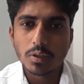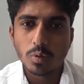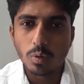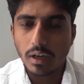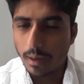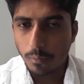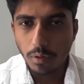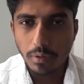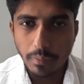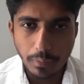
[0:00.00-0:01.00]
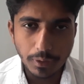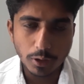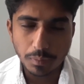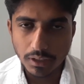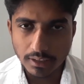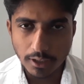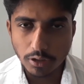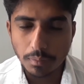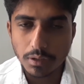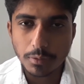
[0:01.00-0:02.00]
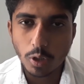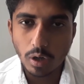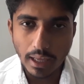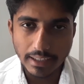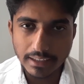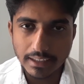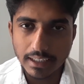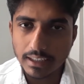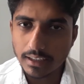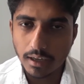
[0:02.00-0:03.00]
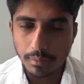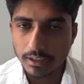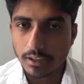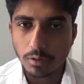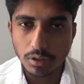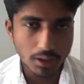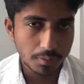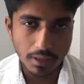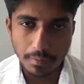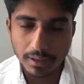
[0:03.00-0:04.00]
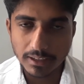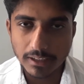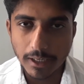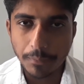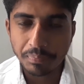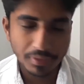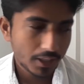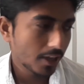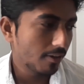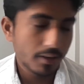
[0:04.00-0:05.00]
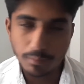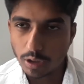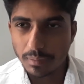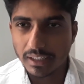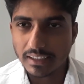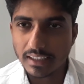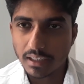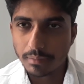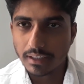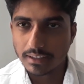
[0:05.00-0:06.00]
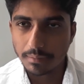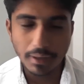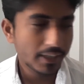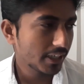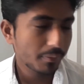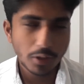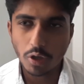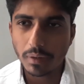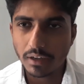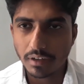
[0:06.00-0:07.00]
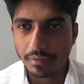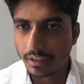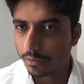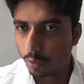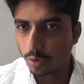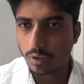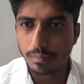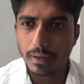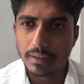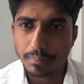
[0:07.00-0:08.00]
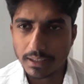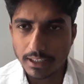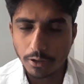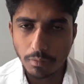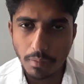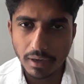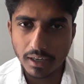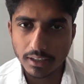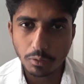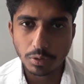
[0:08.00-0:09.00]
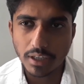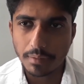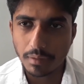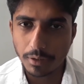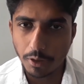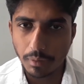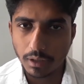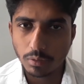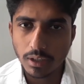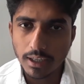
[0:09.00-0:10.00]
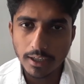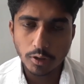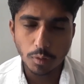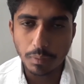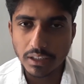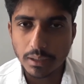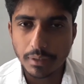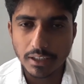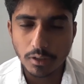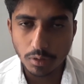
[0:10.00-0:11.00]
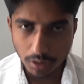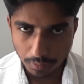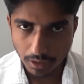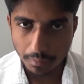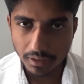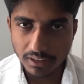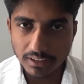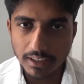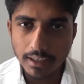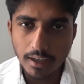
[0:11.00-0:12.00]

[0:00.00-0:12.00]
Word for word: तो अगर आपको ये वीडियो बहुत पसंद आएगा तो प्लीज़ वीडियो को लाइक कीजिएगा हमारे चैनल को सब्सक्राइब कर दीजिएगा और मुझे बताइएगा कि मैं इसे बैठ के ही वीडियो बनाऊँ या फिर वो जो पिछले वीडियो में बना था उस टाइप का वीडियो बनाऊँ तो प्लीज़ हमारे चैनल को सब्सक्राइब कर दीजिए